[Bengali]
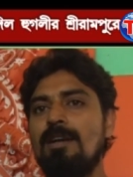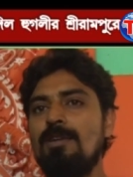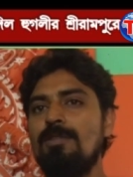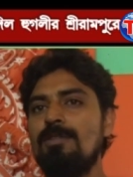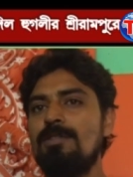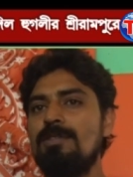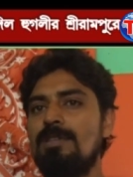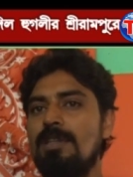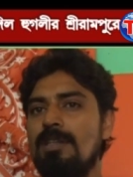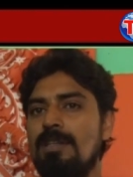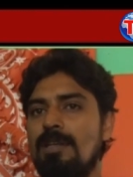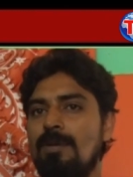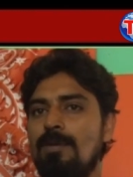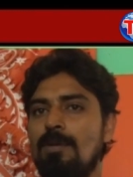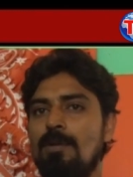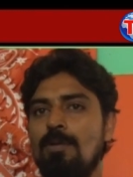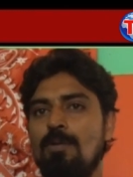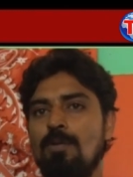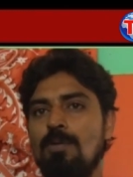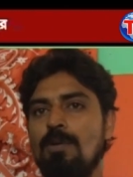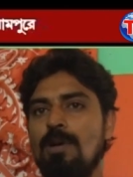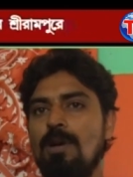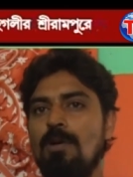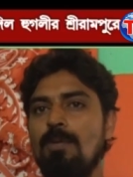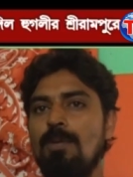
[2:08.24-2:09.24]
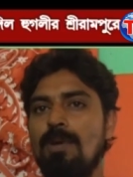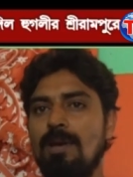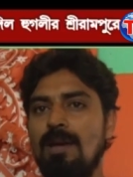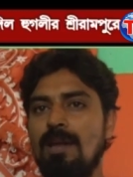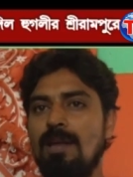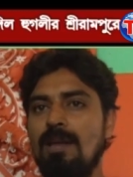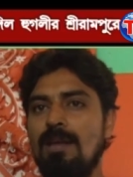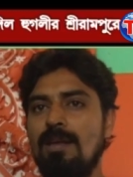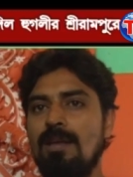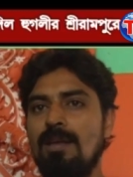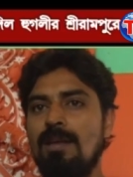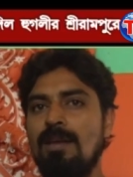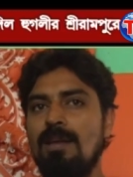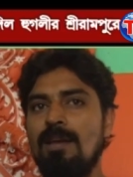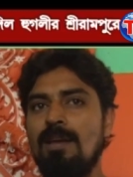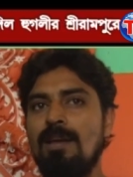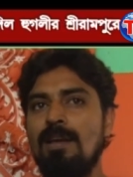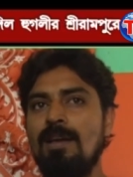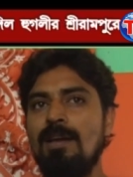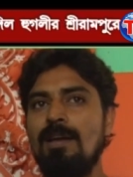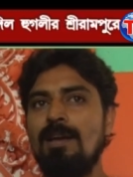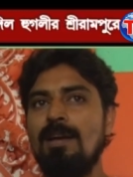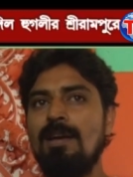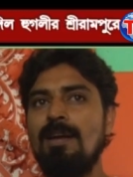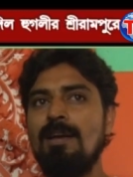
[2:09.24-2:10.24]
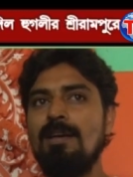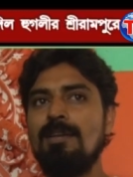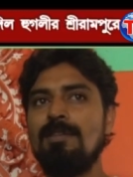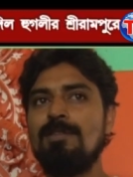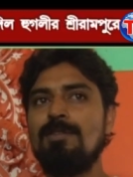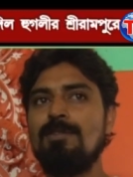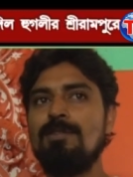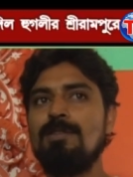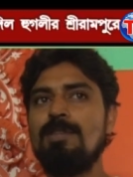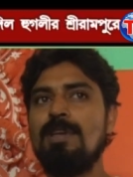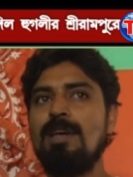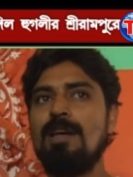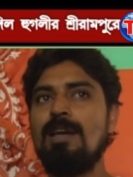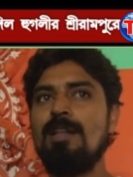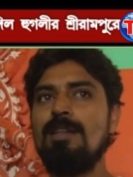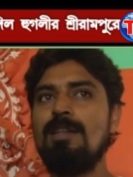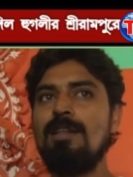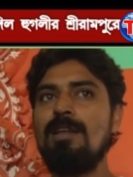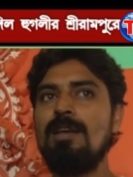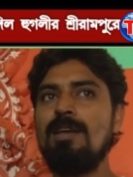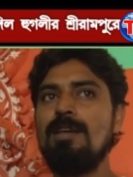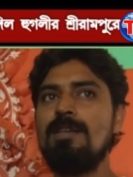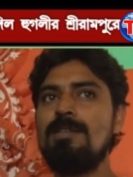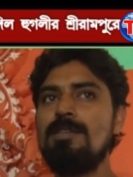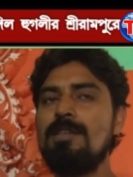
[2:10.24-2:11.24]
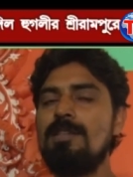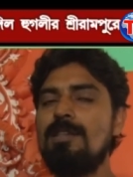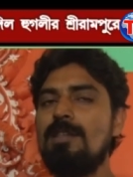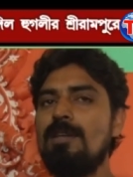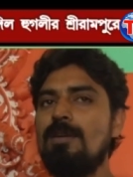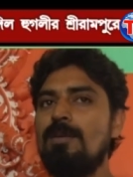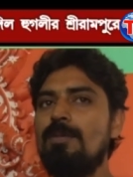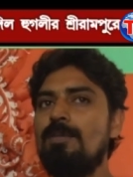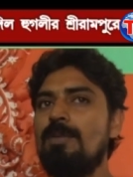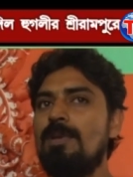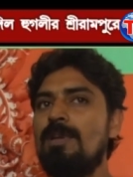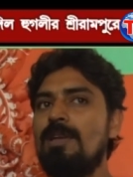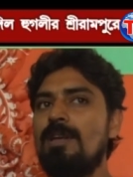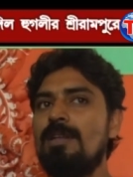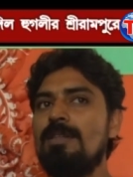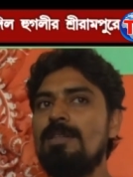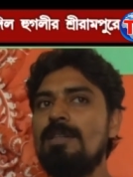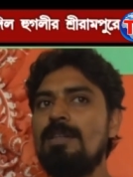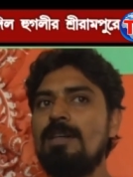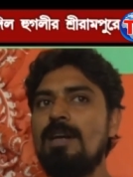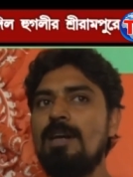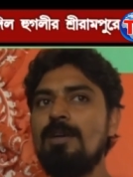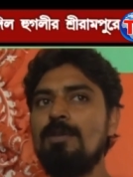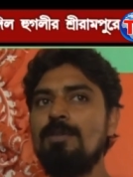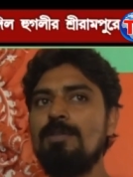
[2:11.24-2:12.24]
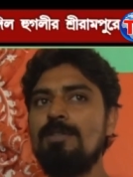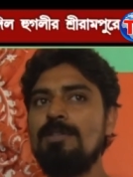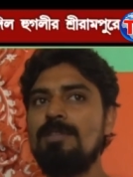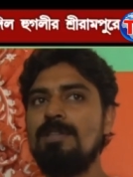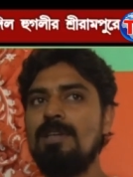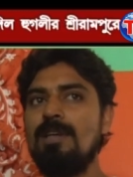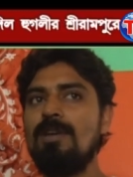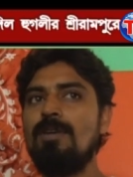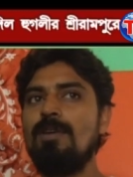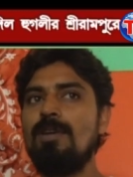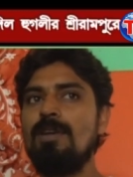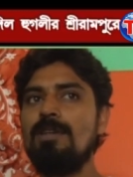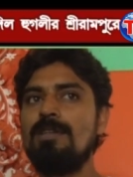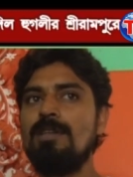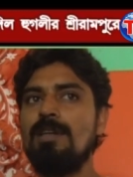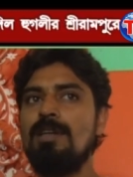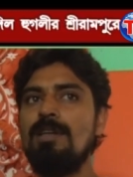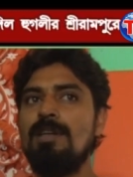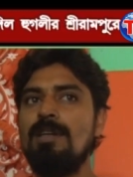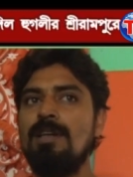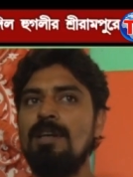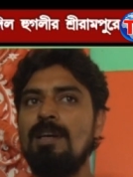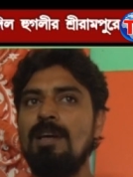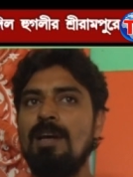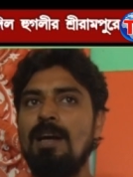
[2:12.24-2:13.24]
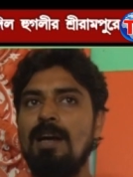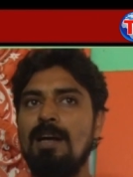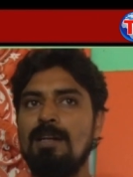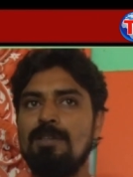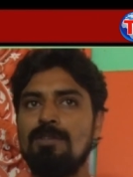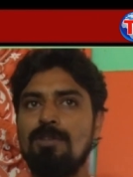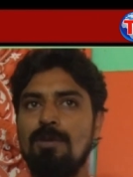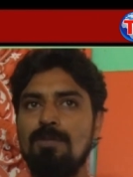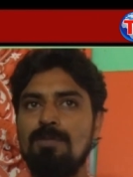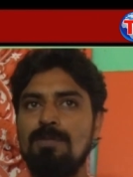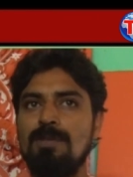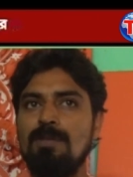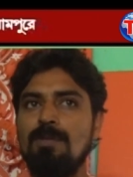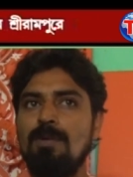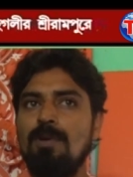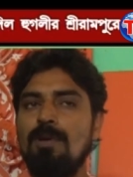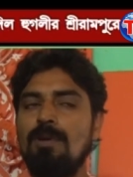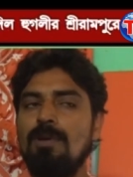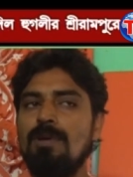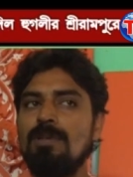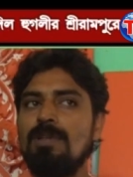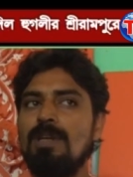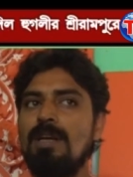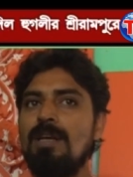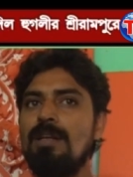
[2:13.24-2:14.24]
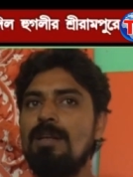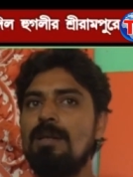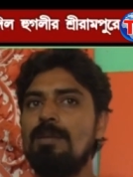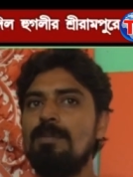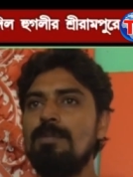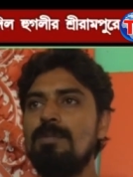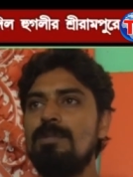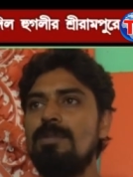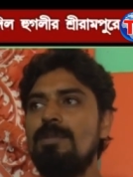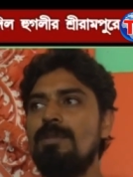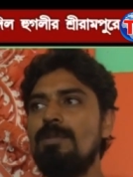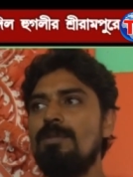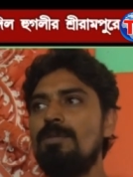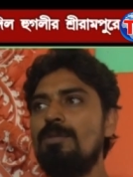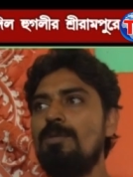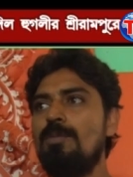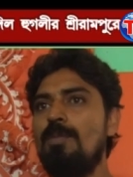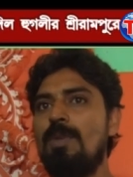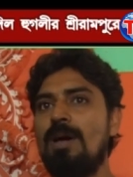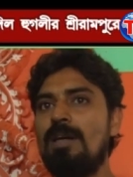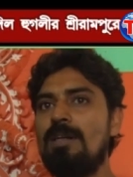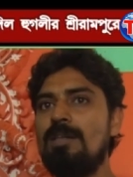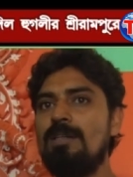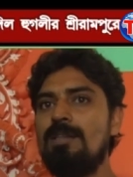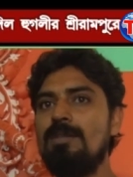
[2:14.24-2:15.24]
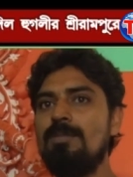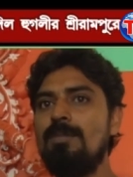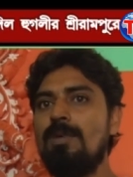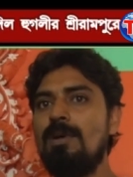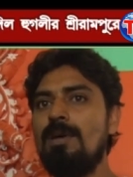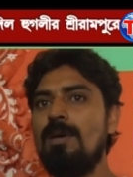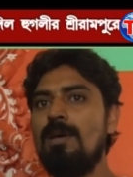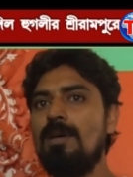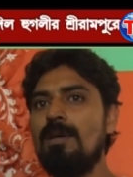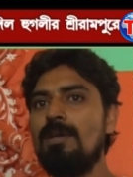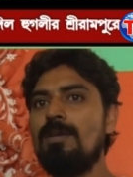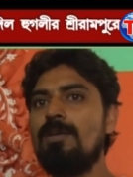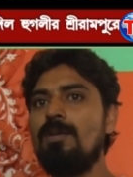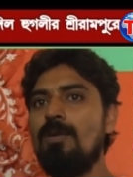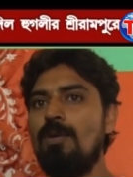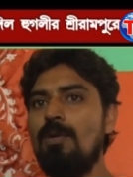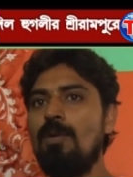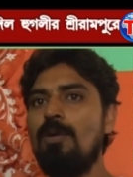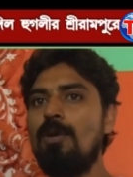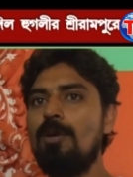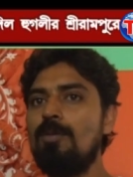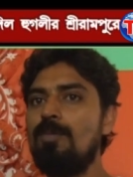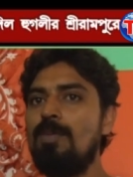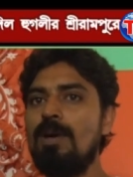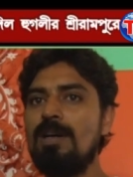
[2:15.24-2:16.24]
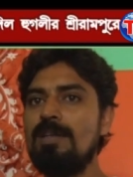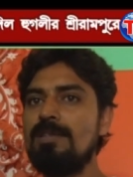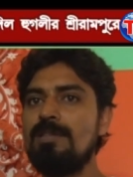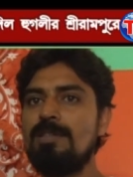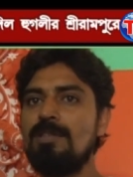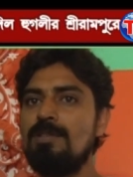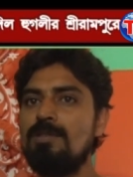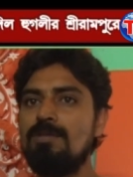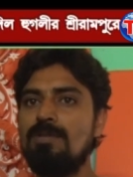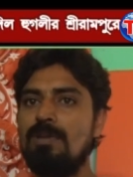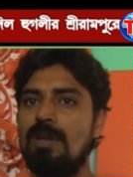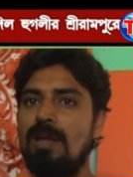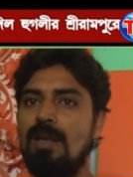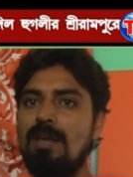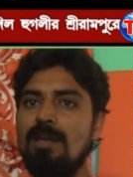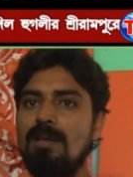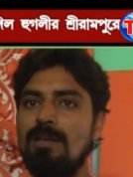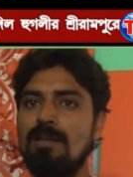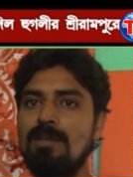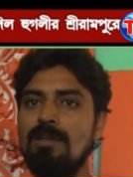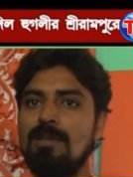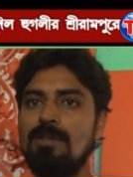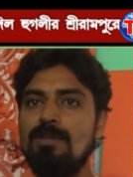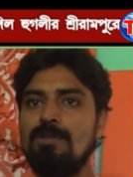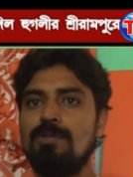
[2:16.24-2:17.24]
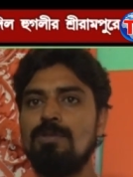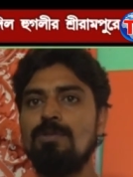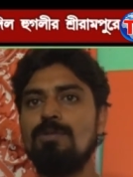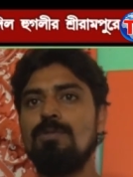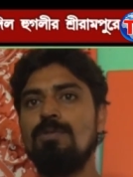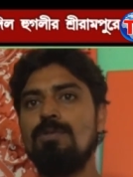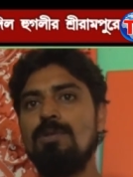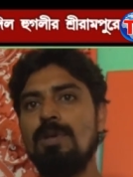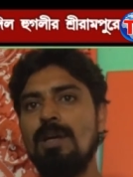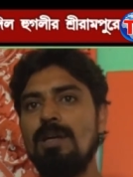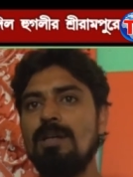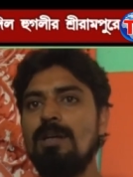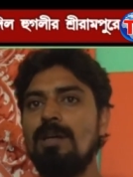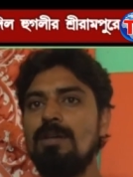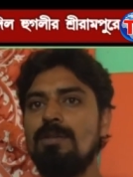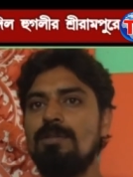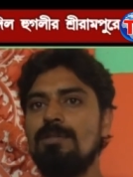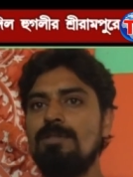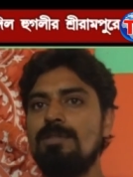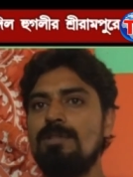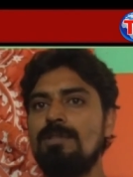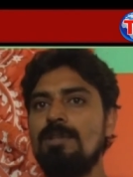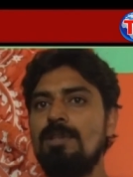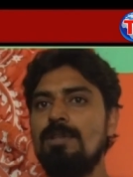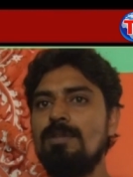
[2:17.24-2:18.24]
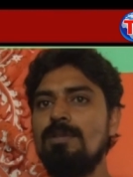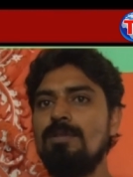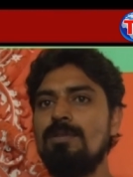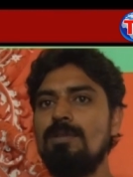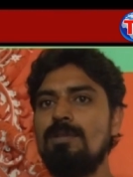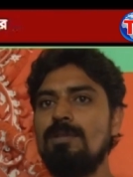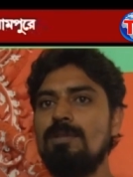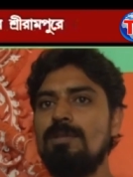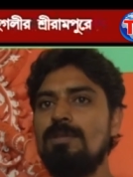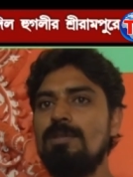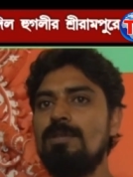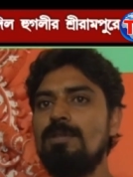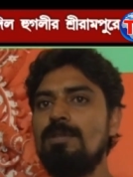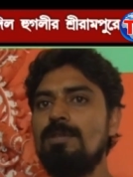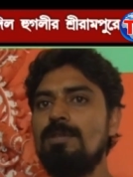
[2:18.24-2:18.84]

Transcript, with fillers: কাগজটা দিয়ে আবার নৌকাও বানাই তো সেখান থেকে চিন্তা ভাবনাটা যে কাগজ দিয়ে করা যায় আর সবচেয়ে বড় কথা এটার মধ্যে কোনো মাটি বা খড় বাঁশ কিছু নেই শুধুটাই কাগজ দিয়ে তৈরি